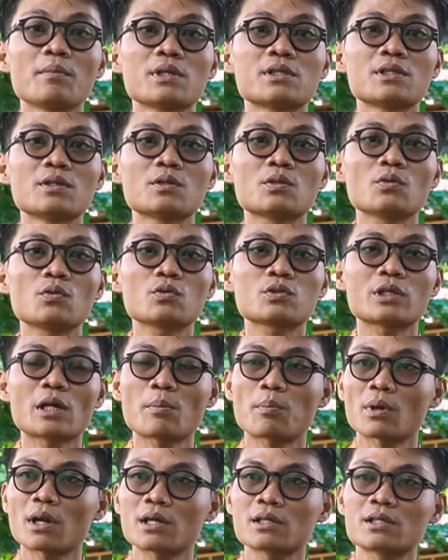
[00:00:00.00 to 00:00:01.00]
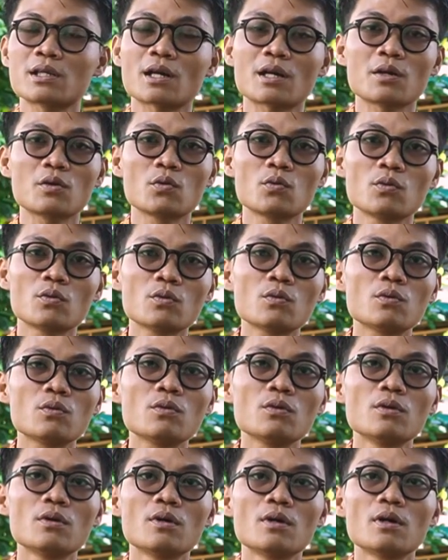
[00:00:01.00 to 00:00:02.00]
emis itu, saya pelajari
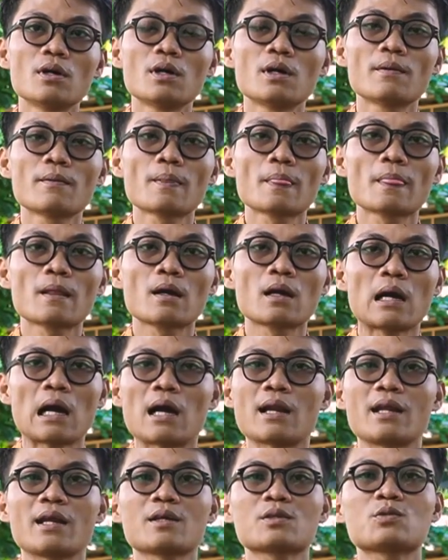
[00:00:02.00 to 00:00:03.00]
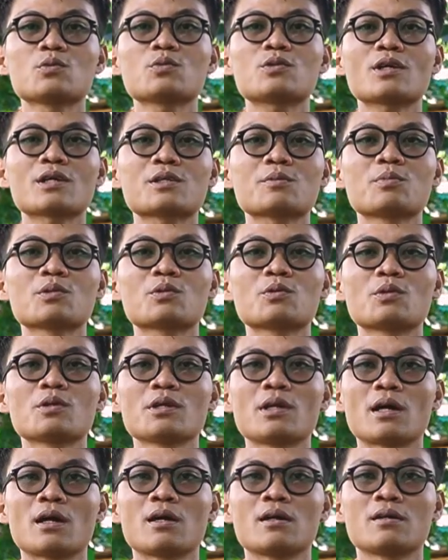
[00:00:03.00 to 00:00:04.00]
dulu, nggak ada yang susah
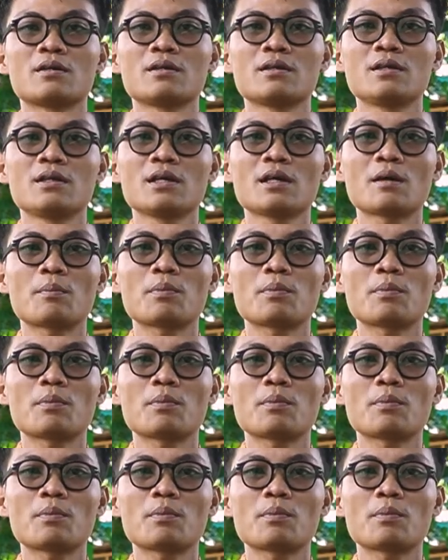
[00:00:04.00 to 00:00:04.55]
sebetulnya di